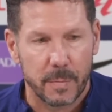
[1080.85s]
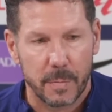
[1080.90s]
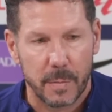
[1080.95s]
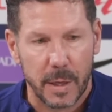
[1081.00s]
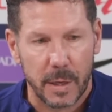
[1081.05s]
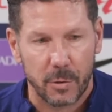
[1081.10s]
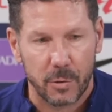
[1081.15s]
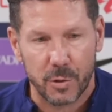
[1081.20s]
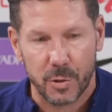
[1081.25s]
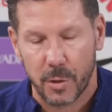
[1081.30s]

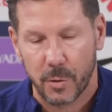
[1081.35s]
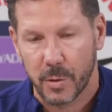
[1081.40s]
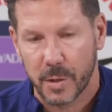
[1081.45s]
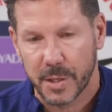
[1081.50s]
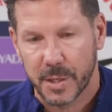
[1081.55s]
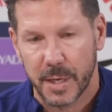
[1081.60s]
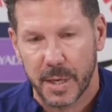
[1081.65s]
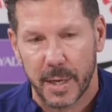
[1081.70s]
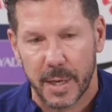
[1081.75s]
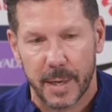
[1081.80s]
en
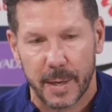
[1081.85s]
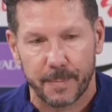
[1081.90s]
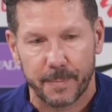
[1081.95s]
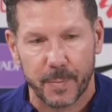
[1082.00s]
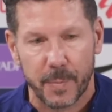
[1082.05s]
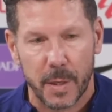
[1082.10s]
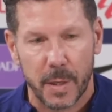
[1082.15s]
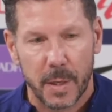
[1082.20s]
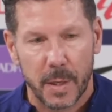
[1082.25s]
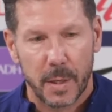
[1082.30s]
consecuencia
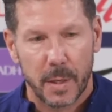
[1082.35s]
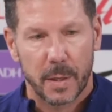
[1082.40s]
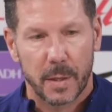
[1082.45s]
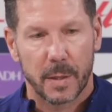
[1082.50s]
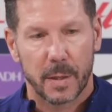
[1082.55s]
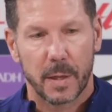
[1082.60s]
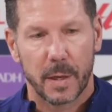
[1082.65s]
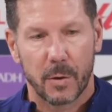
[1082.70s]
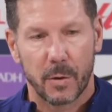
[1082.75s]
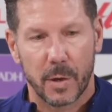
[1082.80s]
de lo